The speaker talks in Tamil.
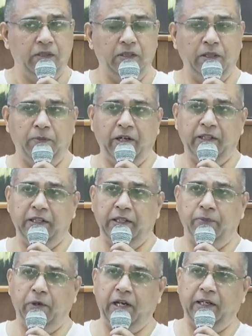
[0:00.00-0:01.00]
இந்த மாதிரி
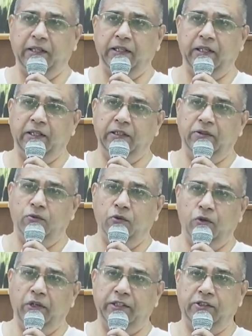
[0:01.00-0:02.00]
பாரங்கள்
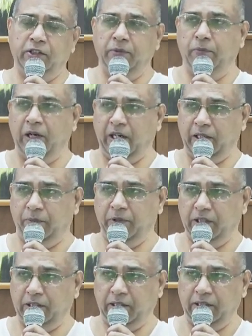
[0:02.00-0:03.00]
ஊழியத்தின் பாரம்
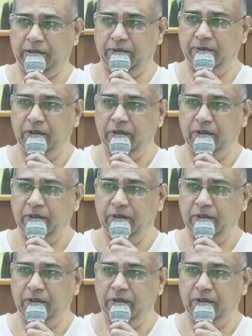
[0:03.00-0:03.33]
இருக்கிறது